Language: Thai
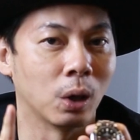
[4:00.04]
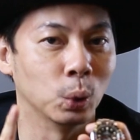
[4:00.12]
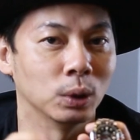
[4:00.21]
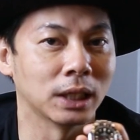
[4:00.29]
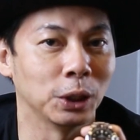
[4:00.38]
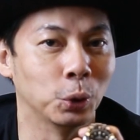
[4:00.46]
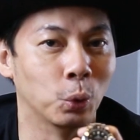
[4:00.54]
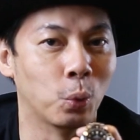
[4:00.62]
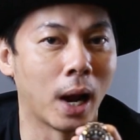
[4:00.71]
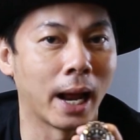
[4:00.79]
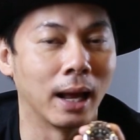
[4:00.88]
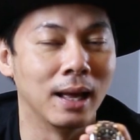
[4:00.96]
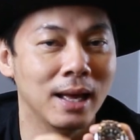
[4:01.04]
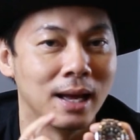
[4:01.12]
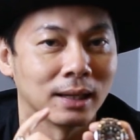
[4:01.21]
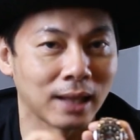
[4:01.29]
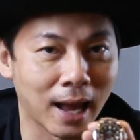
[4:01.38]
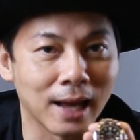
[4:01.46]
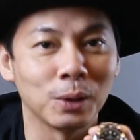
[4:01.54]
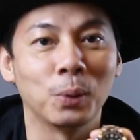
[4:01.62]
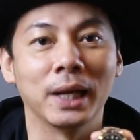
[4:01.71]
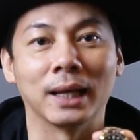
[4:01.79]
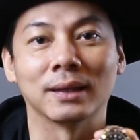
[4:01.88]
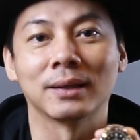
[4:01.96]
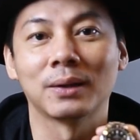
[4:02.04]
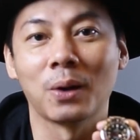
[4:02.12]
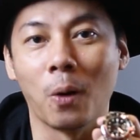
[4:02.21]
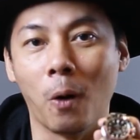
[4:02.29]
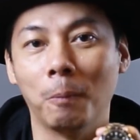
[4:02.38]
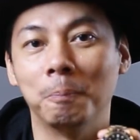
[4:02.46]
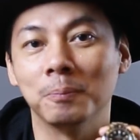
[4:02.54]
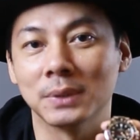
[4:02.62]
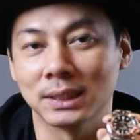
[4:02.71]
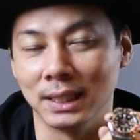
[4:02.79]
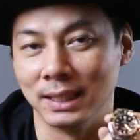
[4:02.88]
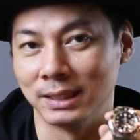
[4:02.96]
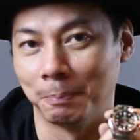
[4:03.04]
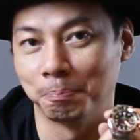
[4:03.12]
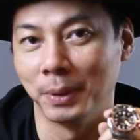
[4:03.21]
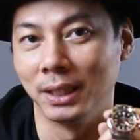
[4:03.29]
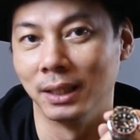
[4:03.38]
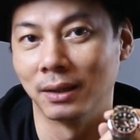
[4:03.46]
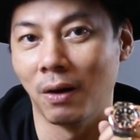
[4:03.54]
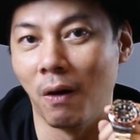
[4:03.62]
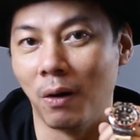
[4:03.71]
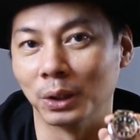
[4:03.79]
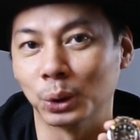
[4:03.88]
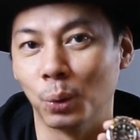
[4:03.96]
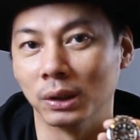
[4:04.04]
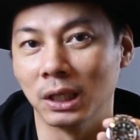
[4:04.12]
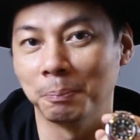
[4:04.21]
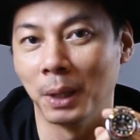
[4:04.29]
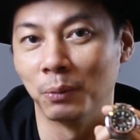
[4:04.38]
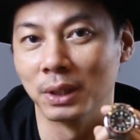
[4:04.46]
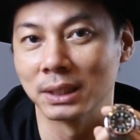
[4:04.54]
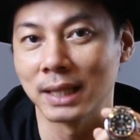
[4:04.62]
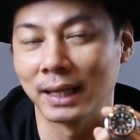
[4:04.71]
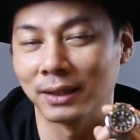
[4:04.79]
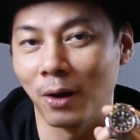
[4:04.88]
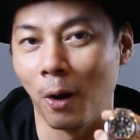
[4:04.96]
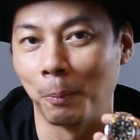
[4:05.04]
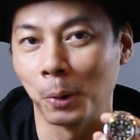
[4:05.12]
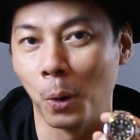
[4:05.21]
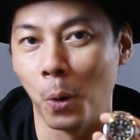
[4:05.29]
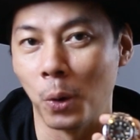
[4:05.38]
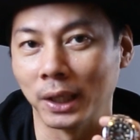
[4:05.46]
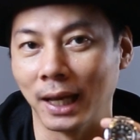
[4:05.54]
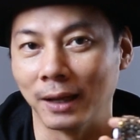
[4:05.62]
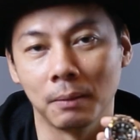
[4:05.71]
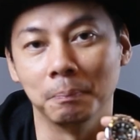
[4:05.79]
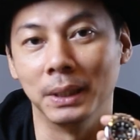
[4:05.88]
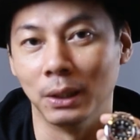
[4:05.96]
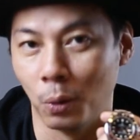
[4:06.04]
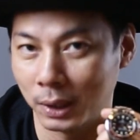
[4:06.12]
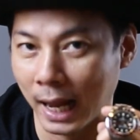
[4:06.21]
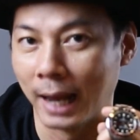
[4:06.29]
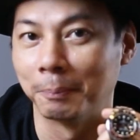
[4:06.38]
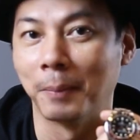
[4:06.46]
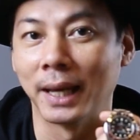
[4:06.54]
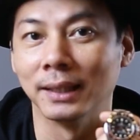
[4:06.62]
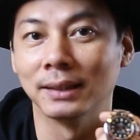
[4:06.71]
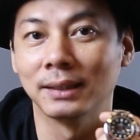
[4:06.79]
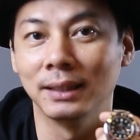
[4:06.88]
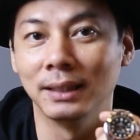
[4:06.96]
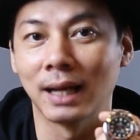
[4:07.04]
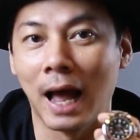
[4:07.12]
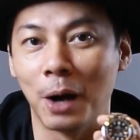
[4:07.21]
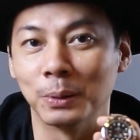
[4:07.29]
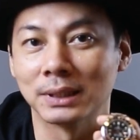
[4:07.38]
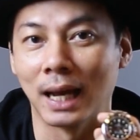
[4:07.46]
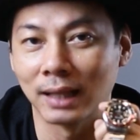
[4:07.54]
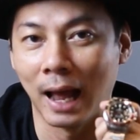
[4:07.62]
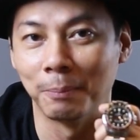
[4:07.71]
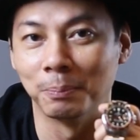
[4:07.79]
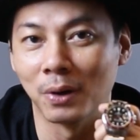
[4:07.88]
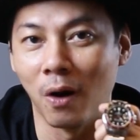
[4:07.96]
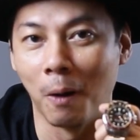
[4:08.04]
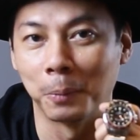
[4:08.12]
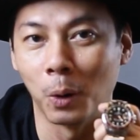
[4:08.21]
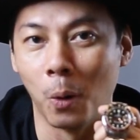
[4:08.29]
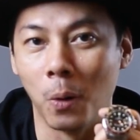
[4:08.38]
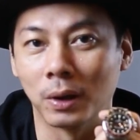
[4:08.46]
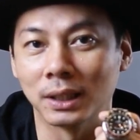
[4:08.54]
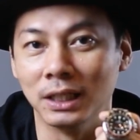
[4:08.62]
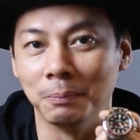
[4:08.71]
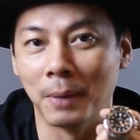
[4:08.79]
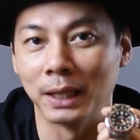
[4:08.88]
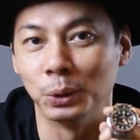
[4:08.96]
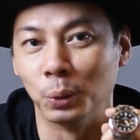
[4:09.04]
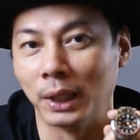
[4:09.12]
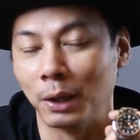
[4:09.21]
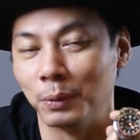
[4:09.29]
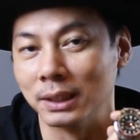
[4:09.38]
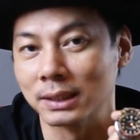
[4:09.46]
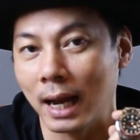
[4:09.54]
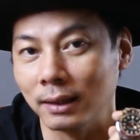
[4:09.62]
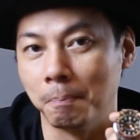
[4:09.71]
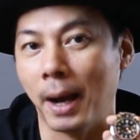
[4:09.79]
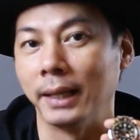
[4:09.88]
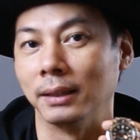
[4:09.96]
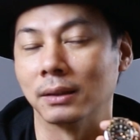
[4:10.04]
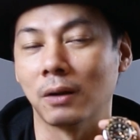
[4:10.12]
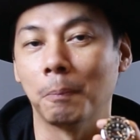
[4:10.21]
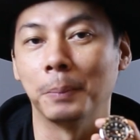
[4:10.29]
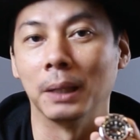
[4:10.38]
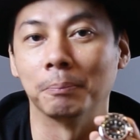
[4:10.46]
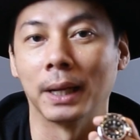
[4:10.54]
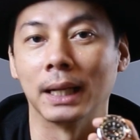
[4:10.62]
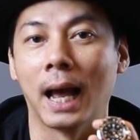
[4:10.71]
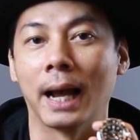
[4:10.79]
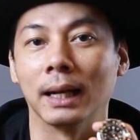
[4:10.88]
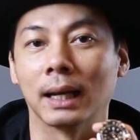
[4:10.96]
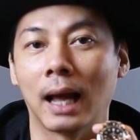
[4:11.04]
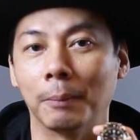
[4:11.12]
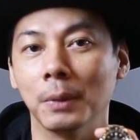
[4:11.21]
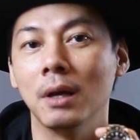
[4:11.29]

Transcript: ลองลุ้นกันดูว่าถ้าโรเล็กครบ40ปีของตัวที่เป็นเวอร์ชั่นขอบโค้กเนี่ยมีโอกาสไหมที่เขาจะทำขอบโค้กขึ้นมาอยู่ในเวอร์ชั่นใหม่ก็เป็นไปได้นะครับ